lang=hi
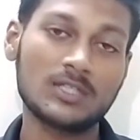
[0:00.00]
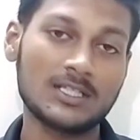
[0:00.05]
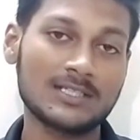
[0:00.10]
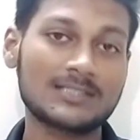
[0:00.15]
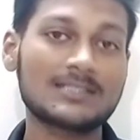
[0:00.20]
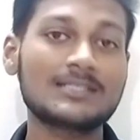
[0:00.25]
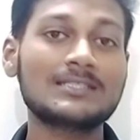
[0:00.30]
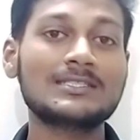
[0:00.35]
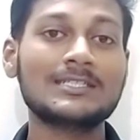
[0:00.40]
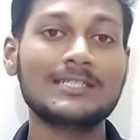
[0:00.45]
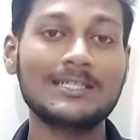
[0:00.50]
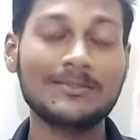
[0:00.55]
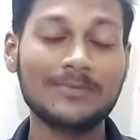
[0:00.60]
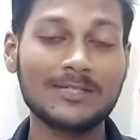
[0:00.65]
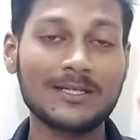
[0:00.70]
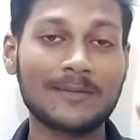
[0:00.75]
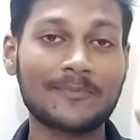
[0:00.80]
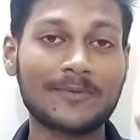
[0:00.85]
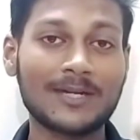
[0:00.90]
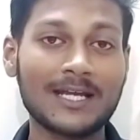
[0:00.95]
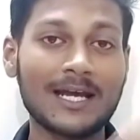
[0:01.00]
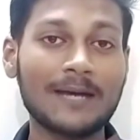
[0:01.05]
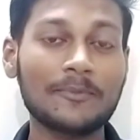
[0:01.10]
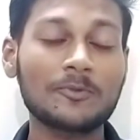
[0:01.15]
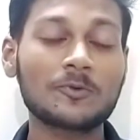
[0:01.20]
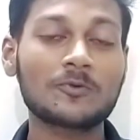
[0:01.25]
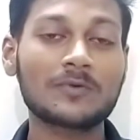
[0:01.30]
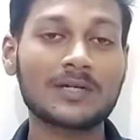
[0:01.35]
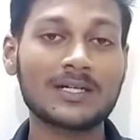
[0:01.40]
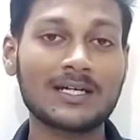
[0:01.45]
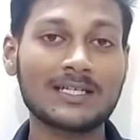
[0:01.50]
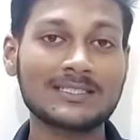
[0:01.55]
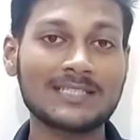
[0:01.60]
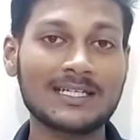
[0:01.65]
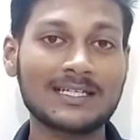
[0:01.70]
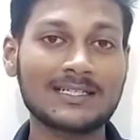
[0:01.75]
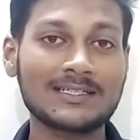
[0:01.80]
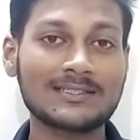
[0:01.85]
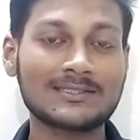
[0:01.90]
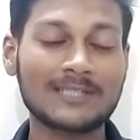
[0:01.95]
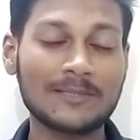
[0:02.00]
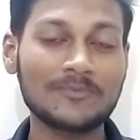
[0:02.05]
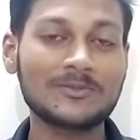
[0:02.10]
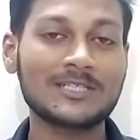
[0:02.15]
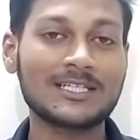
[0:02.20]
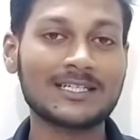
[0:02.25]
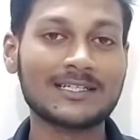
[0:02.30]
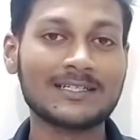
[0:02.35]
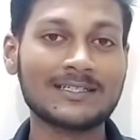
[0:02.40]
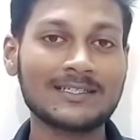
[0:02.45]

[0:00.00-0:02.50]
देश की जीडीपी अपने आप ऊपर आ जाएगी समझे